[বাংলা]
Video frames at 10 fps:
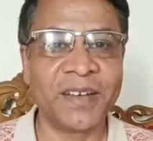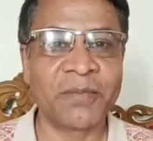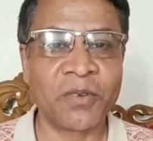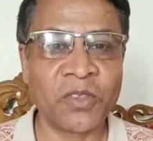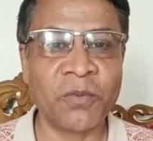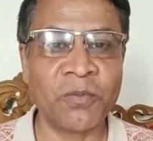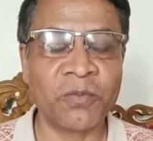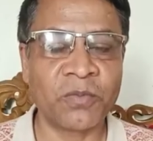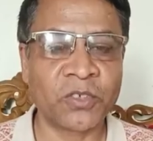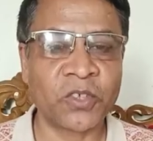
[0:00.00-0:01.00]
প্রথম
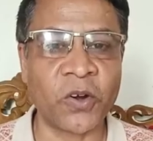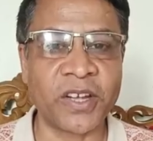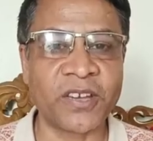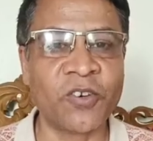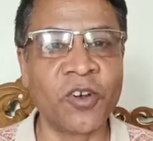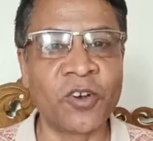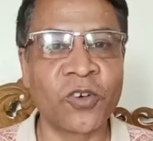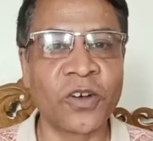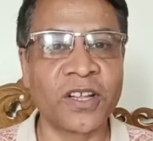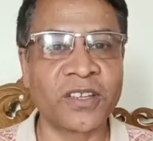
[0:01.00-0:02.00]
শটে গোল
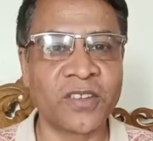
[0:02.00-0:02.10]
করে